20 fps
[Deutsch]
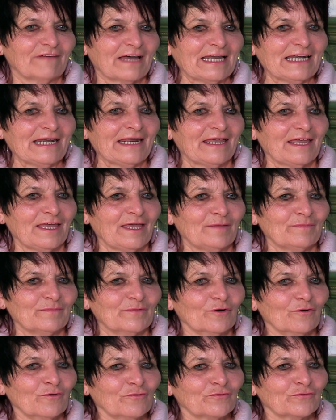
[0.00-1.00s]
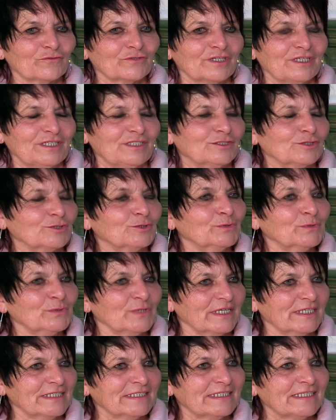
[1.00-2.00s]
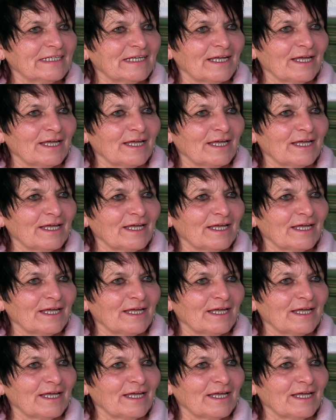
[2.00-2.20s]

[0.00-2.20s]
weil ich eben oft in der Schule,